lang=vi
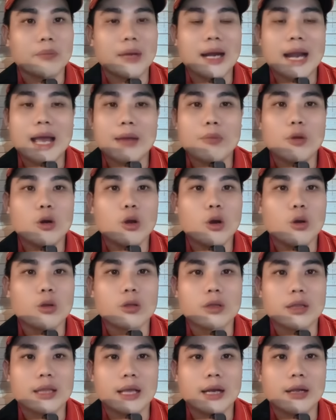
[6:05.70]
ba la bolo
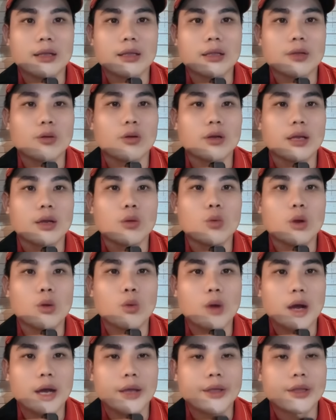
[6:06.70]
gì tà, cái
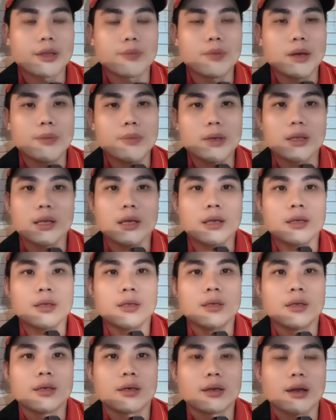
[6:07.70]
quờ quờ gì tùm lum hết đó
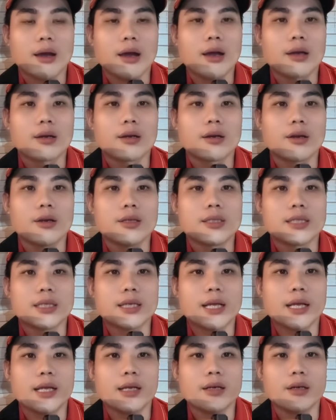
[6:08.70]
đó nó nói chị
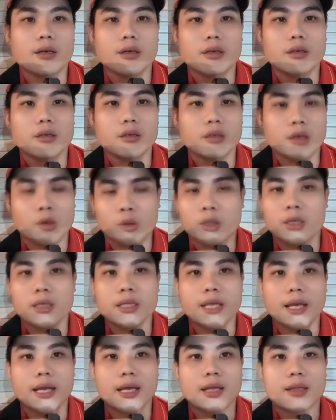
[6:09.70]
đi đủ
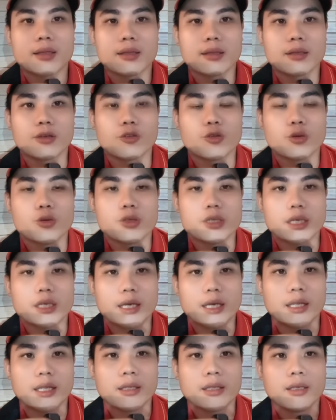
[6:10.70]
thứ chuyện hết chú anh chị
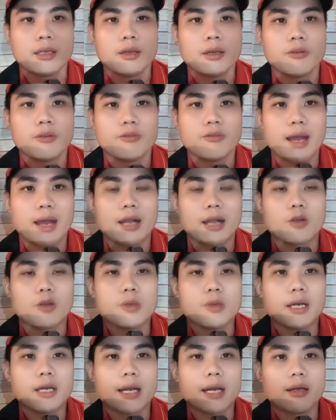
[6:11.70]
ơi và
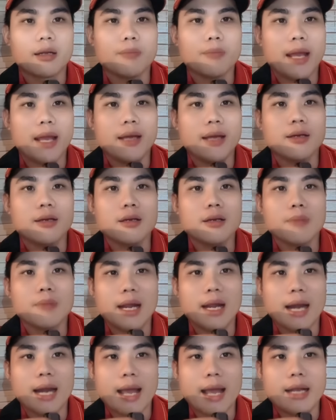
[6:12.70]
cũng như là nó bẻ hướng
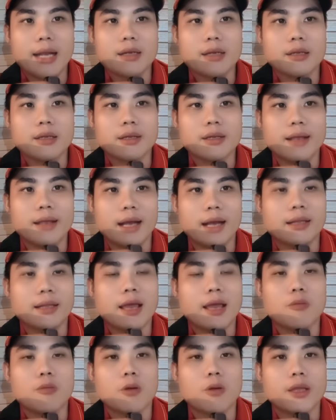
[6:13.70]
bẻ lái dẫn
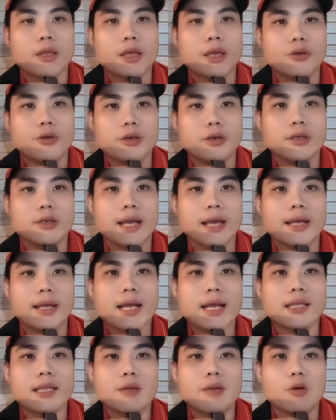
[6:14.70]
theo một cái chiều hướng dẫn
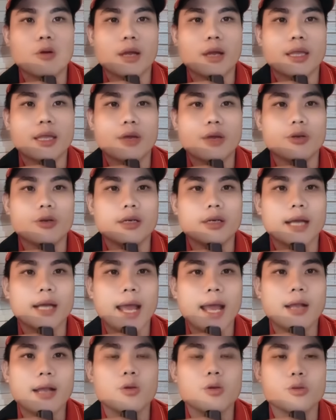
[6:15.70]
dắt theo một cái chiều hướng
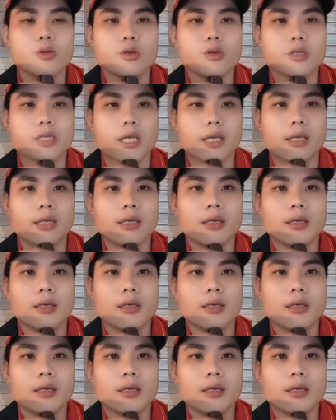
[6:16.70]
khác của chú anh chị